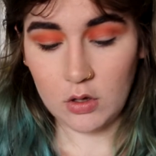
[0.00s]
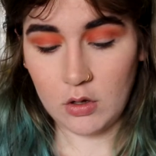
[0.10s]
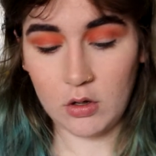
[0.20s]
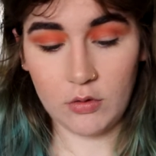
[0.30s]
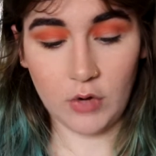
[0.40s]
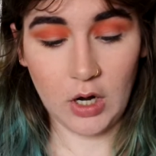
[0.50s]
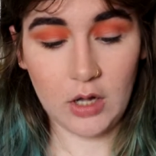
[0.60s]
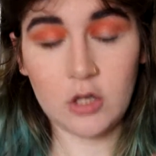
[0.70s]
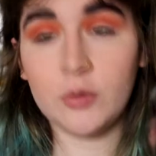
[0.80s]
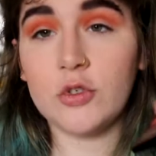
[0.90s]
Euh,
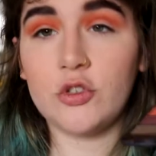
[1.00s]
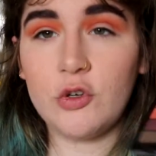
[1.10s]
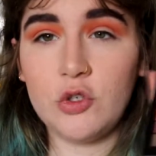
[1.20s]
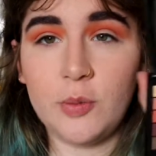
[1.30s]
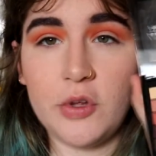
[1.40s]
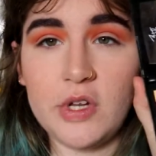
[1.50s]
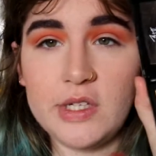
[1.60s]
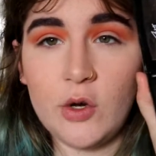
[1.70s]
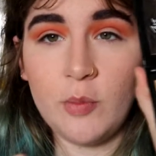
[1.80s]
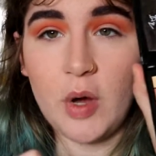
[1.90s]
voilà, et je pense que je vais juste
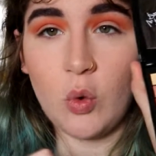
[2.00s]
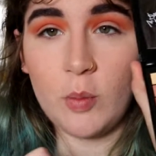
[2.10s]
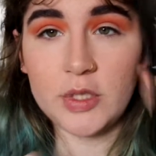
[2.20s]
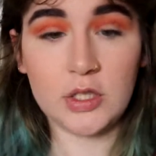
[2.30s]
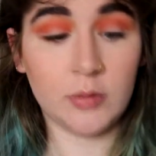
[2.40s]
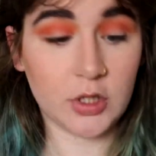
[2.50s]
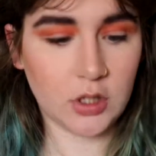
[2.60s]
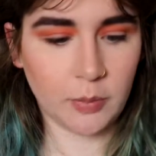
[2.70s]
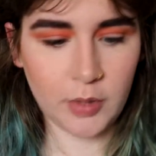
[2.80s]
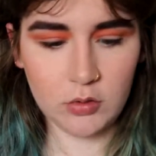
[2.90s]
utiliser le marron parce qu'il
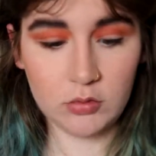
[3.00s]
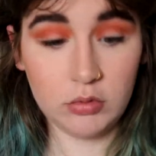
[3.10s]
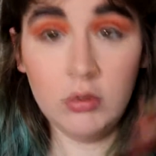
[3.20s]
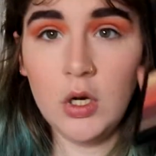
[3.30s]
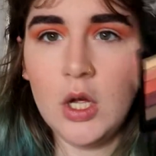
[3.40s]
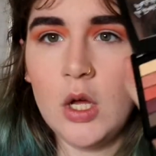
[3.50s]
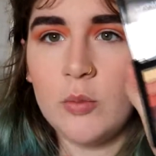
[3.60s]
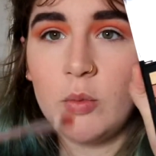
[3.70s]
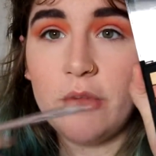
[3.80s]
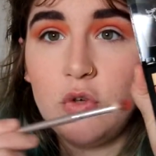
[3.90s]
m'attire pas du tout.
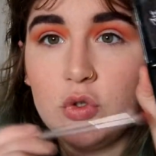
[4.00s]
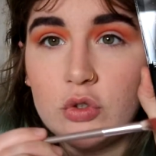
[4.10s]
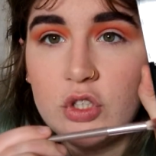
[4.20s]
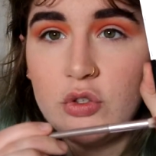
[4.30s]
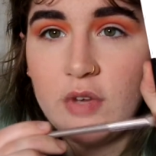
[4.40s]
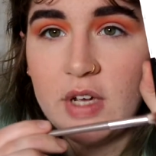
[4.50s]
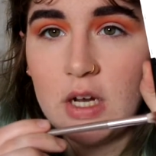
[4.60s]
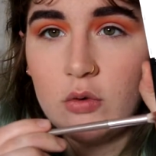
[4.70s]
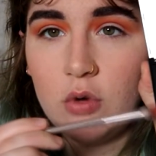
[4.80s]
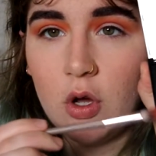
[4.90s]
Bon, bref, du coup, je continue avec
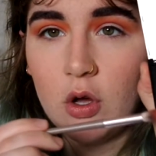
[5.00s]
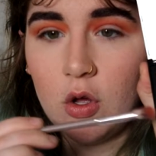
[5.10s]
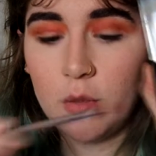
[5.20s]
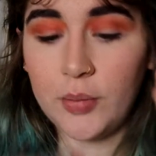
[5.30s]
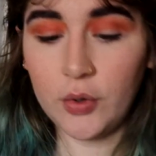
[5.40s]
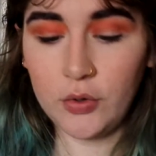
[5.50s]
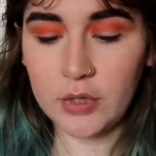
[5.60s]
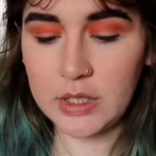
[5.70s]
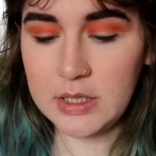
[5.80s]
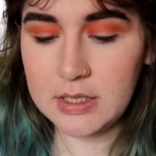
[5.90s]
la couleur euh,
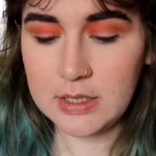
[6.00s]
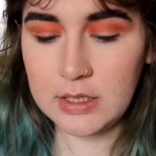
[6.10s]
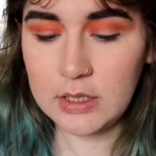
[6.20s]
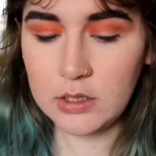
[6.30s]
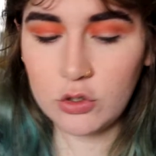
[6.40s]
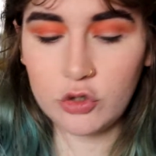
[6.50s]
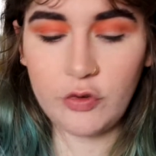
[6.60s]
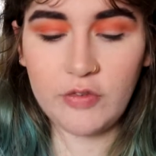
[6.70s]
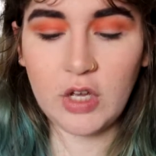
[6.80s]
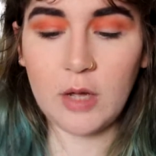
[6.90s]
prune ici que je
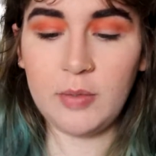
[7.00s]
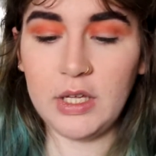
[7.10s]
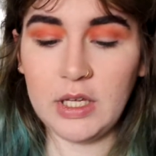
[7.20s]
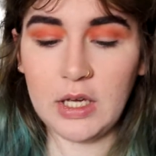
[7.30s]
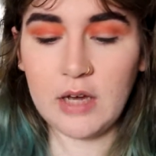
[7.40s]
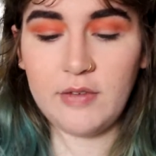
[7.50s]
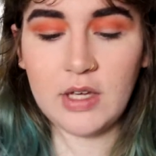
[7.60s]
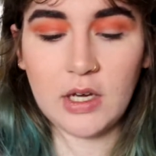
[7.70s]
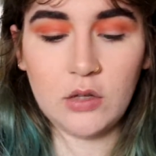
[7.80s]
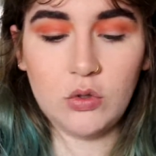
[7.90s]
vais venir appliquer
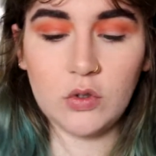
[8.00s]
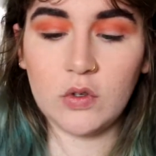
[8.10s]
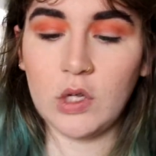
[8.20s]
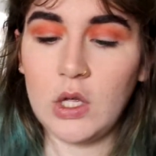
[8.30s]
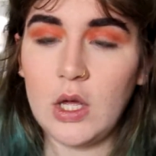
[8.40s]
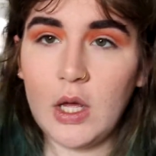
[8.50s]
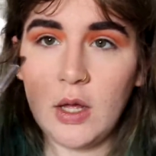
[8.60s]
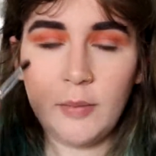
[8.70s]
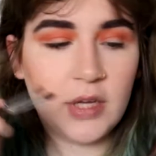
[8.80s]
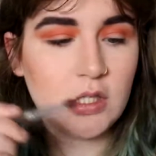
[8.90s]
avec un autre
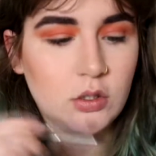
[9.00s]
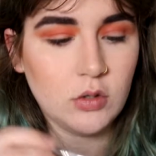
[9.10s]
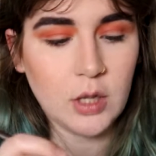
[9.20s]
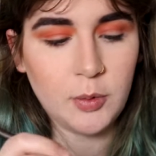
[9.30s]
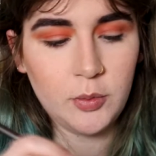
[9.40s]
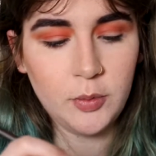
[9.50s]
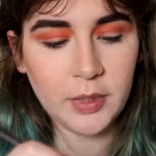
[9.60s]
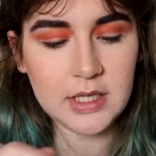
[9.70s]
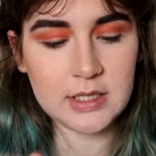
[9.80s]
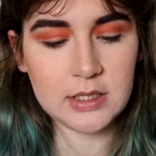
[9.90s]
pinceau un peu plus
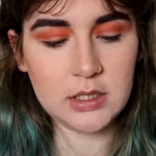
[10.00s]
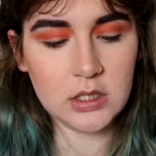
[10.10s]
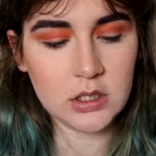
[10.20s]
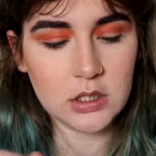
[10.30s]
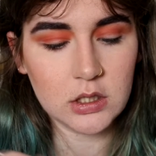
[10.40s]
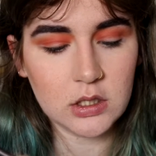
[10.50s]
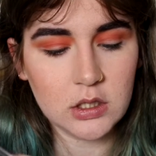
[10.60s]
précis.